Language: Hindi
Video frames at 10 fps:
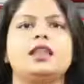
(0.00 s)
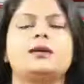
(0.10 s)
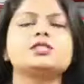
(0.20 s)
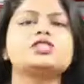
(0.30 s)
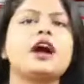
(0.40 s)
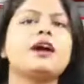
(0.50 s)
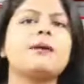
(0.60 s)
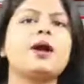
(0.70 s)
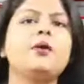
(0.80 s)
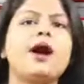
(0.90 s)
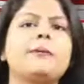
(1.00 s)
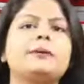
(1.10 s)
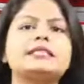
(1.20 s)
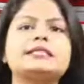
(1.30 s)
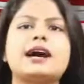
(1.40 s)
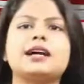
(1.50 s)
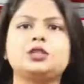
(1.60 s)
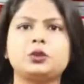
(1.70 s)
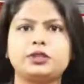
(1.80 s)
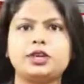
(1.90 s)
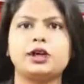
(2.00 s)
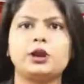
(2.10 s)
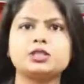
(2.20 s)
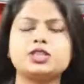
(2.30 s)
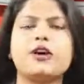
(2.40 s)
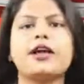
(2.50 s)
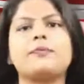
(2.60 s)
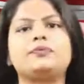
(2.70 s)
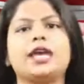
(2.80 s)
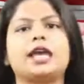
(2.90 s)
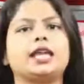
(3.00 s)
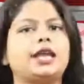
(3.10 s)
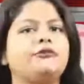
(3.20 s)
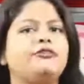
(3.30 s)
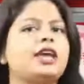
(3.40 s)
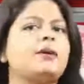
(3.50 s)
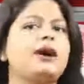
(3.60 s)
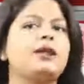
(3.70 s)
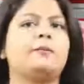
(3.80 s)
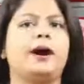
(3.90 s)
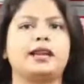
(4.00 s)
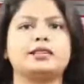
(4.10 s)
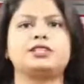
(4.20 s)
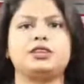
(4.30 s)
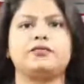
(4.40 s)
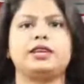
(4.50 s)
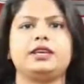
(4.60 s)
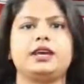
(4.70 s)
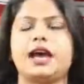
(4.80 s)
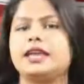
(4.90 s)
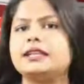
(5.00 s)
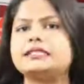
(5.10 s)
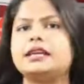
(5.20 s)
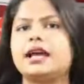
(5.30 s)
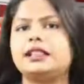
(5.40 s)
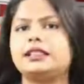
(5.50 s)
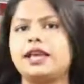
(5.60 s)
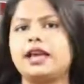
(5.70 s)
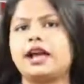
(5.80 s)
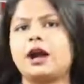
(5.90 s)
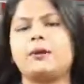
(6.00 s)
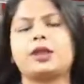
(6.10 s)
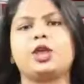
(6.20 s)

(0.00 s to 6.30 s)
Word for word: नमस्कार मैं हूं आपके साथ ज्योति कनौजिया और आप देख रहे वीएमआर भारत टीवी आइए नजर डालते हैं खबर